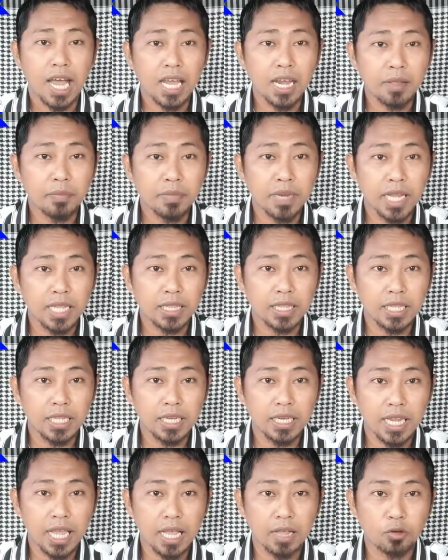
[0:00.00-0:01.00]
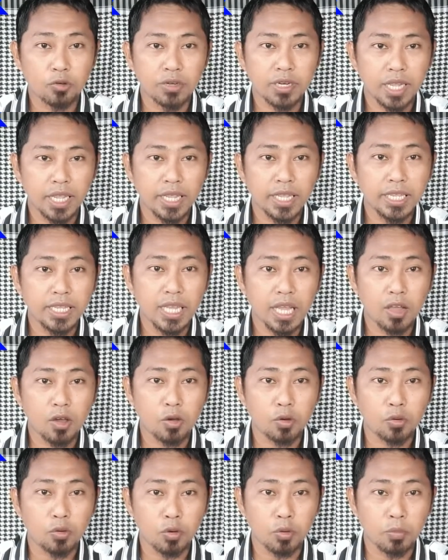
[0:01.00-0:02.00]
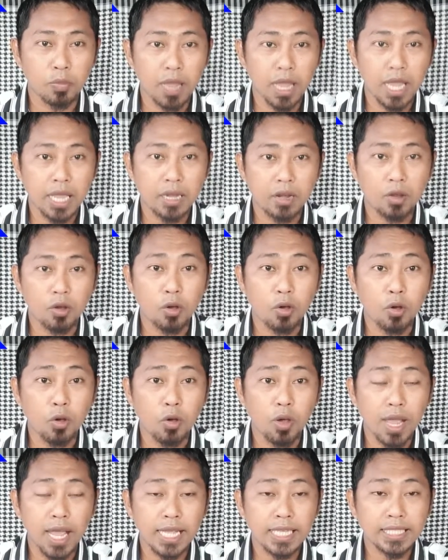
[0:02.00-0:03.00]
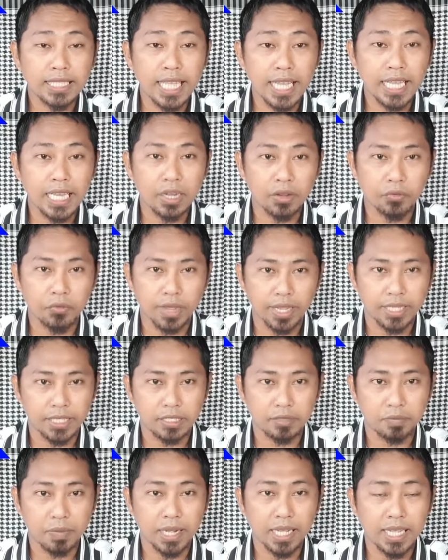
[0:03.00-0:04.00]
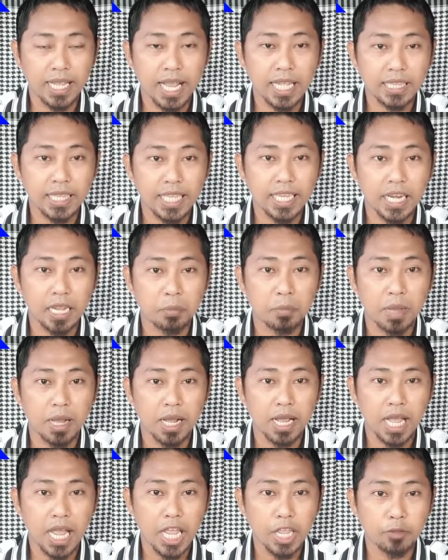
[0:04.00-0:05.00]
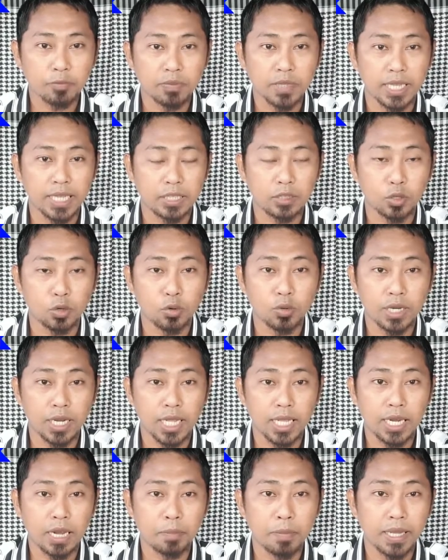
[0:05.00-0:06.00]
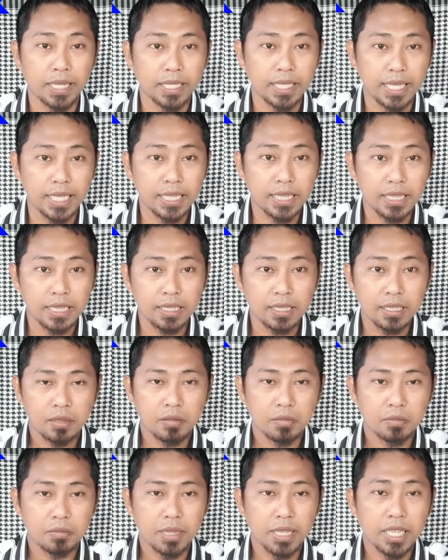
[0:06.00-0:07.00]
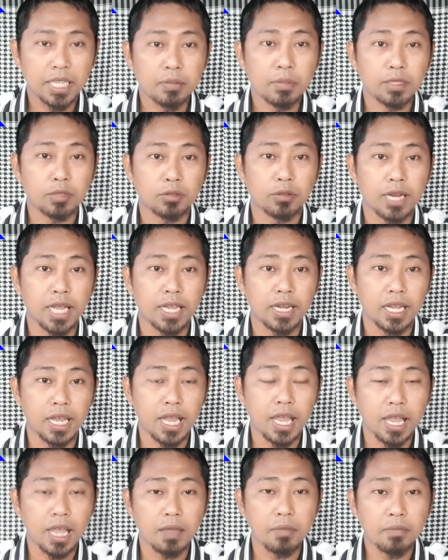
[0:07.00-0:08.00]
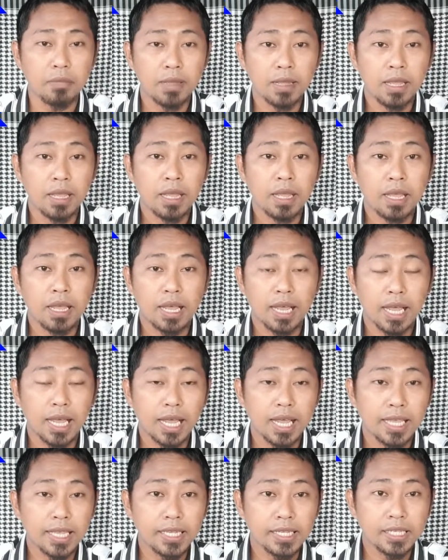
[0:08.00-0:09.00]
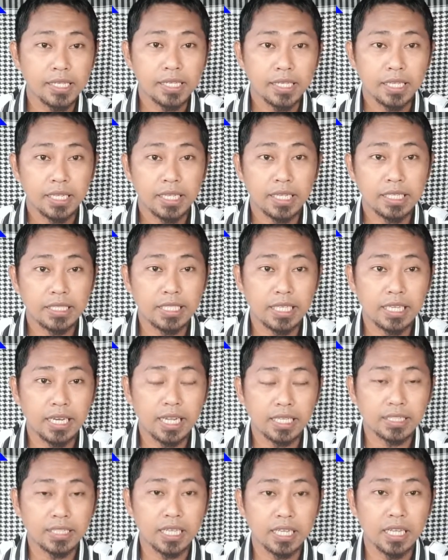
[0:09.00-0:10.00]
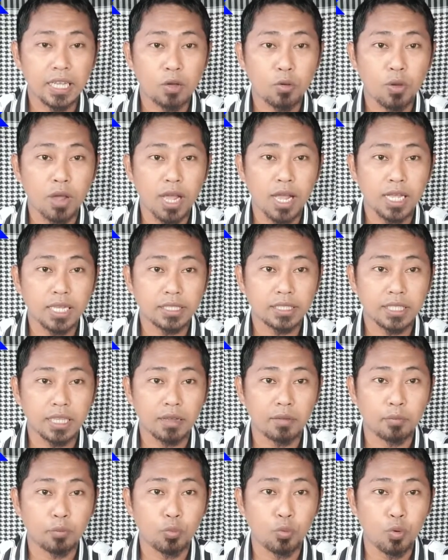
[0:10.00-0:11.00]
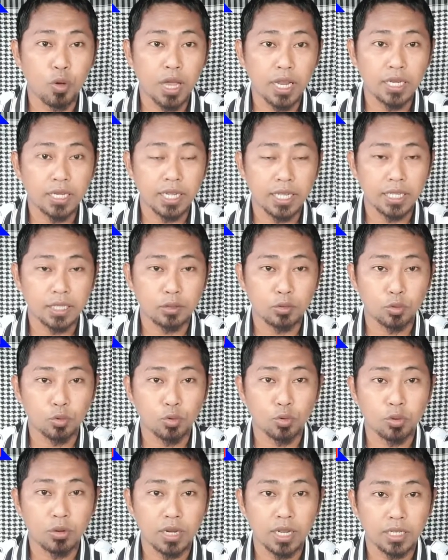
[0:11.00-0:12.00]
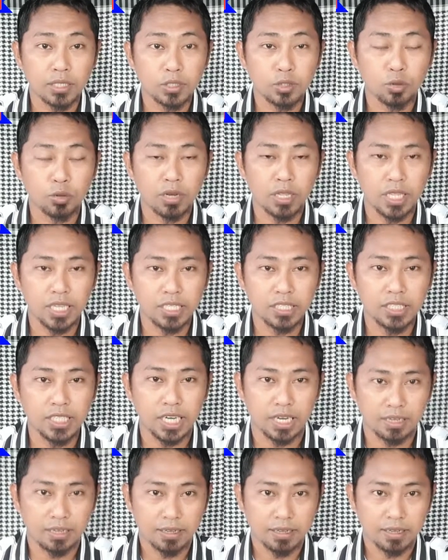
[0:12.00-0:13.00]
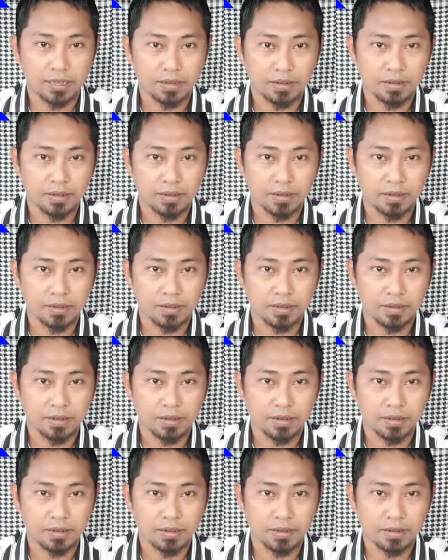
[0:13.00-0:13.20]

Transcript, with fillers: Alam natin na ang udahiya o kurban o ang sacrifice pagkatay ng mga hayop na ito na nabanggit, Bahimatul An'am, ay isinasagawa sa buwan na ito ng Julhijjah